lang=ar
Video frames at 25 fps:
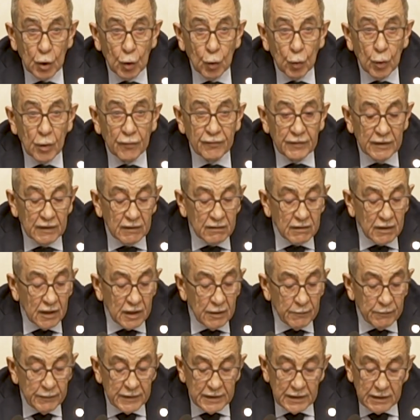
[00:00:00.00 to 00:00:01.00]
وفي
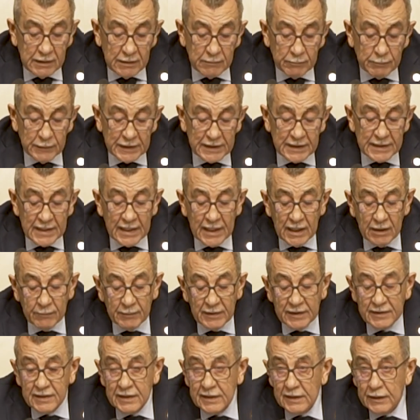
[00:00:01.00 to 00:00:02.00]
القلب منها
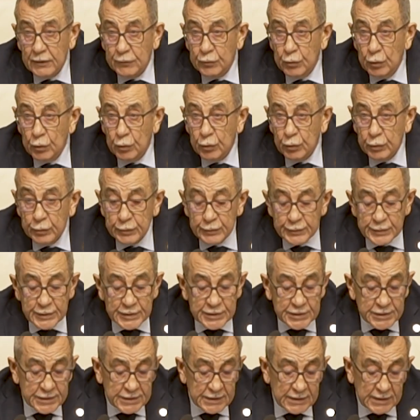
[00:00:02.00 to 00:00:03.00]
مدينة
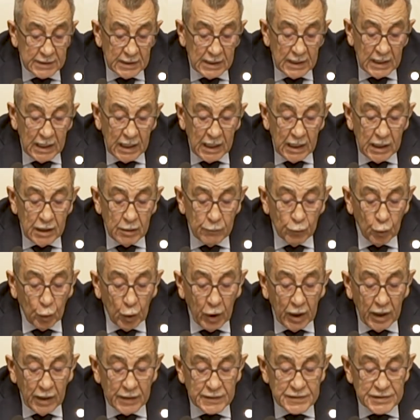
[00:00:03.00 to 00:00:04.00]
القدس
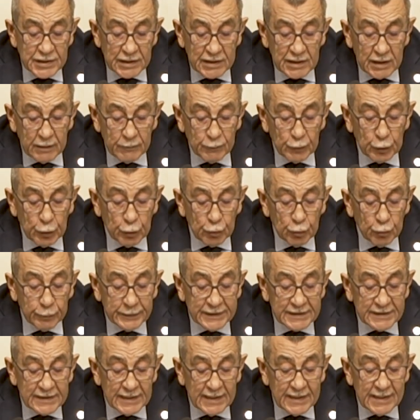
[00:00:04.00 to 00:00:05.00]
المحاصرة منذ
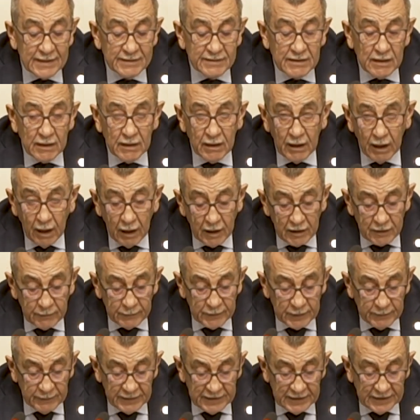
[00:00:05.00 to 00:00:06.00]
بداية الحرب
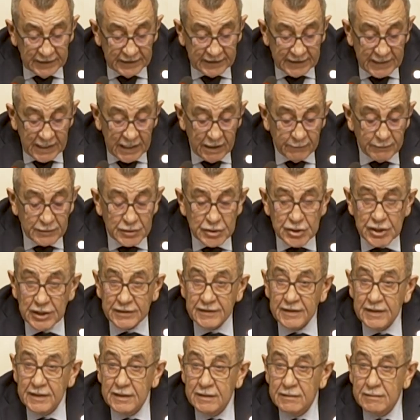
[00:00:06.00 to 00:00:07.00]
بإحكام
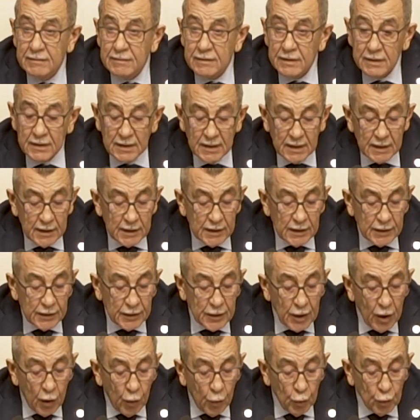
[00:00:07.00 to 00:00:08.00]
شديد
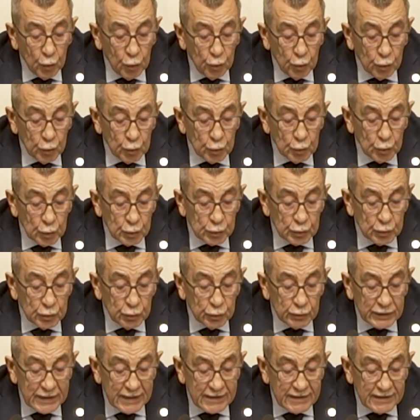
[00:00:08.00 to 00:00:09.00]
يحول
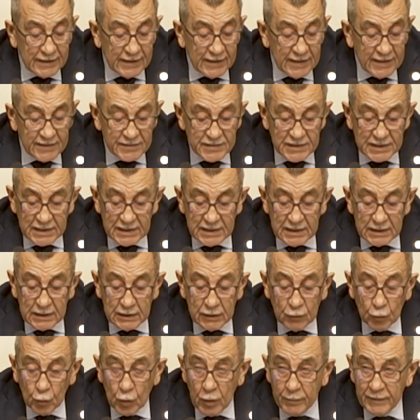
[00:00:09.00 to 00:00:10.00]
دون الناس
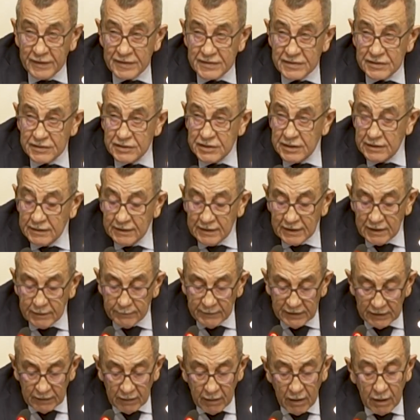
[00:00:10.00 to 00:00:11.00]
ومسجدهم
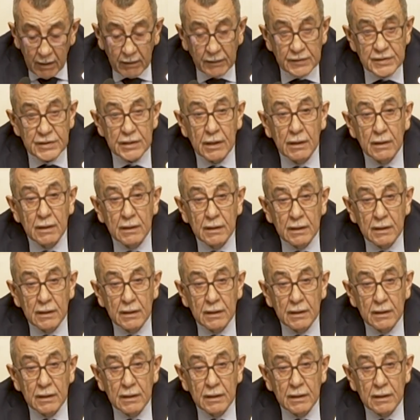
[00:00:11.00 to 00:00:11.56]
الأقصى